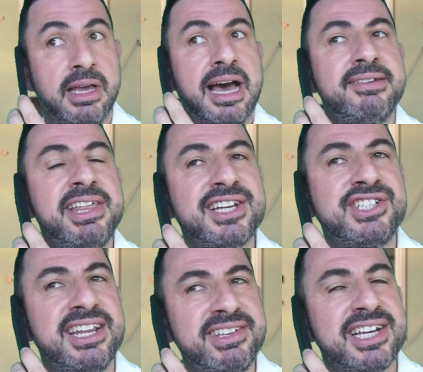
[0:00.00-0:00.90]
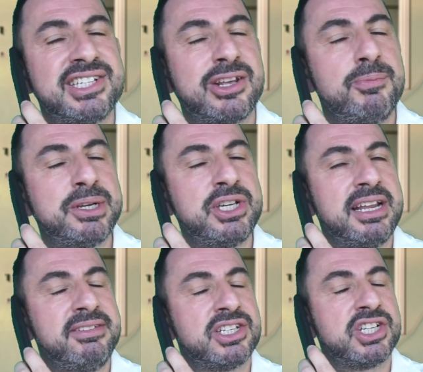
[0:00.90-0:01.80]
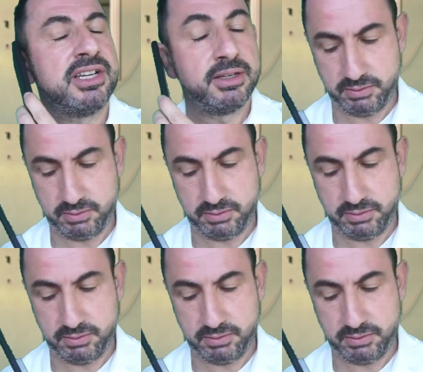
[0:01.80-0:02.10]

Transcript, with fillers: Arrivederci, arrivederci, sarà un piacere, arrivederci.